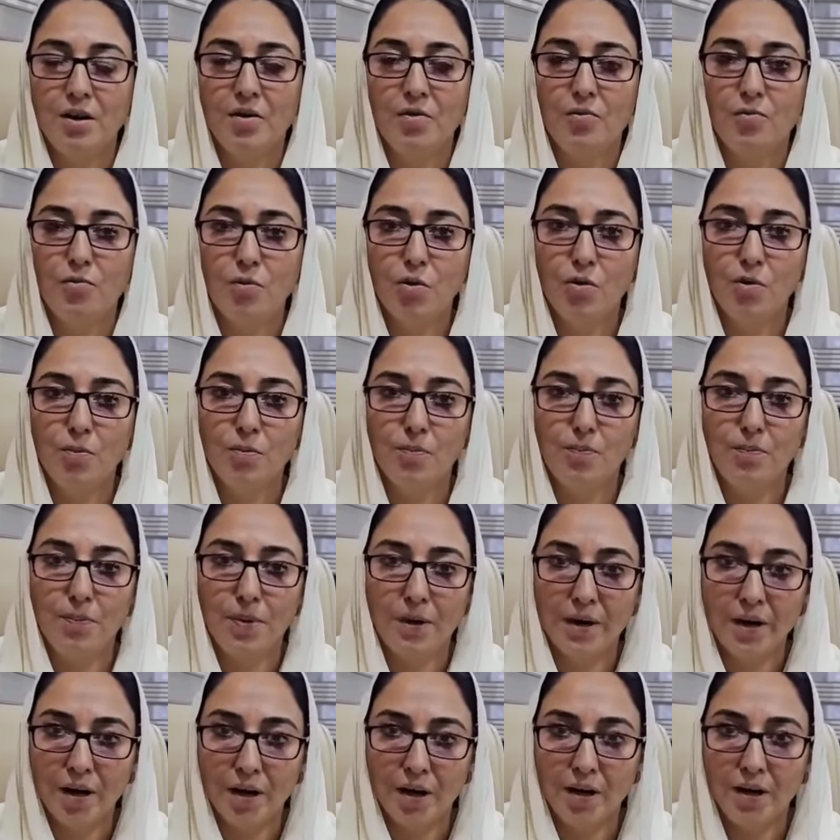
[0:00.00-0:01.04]
वो
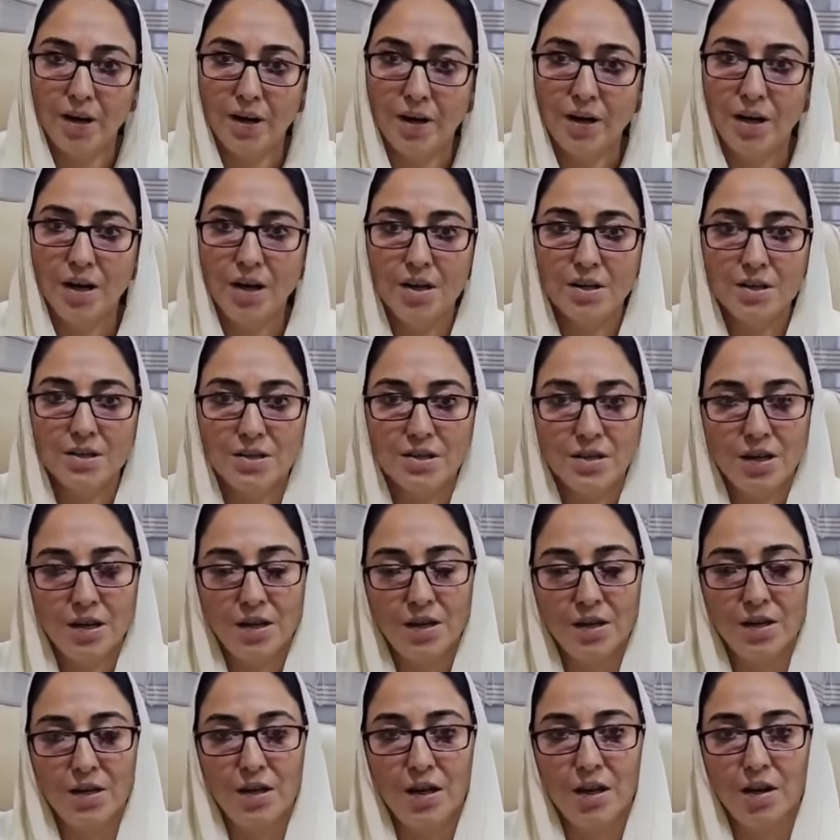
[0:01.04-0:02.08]
पढ़ा लिखा
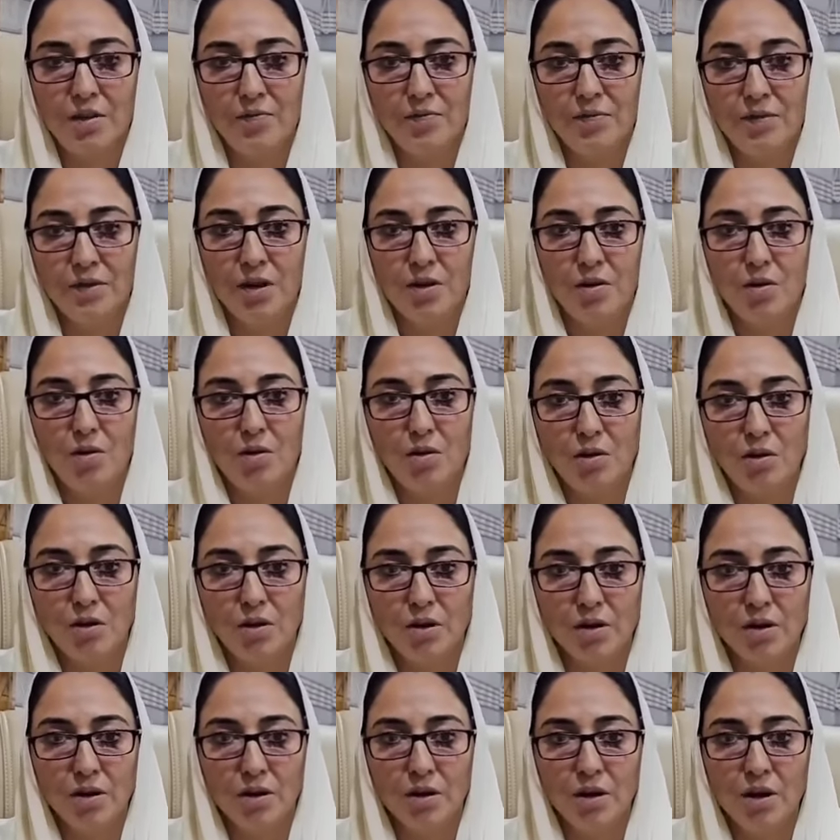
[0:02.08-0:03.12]
सनद याफ्ता
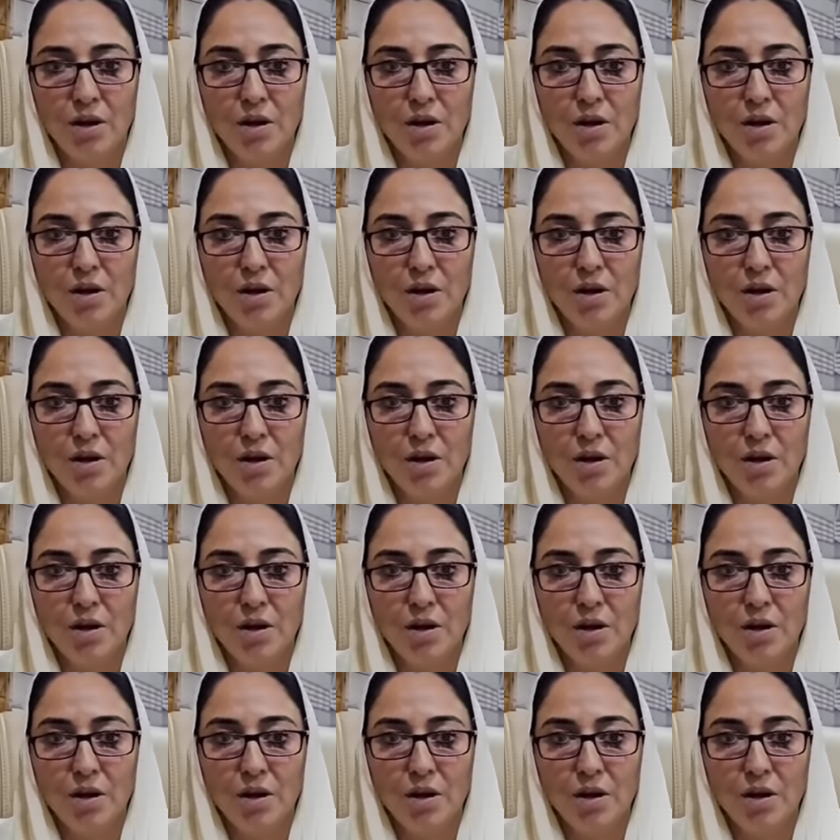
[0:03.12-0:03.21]
और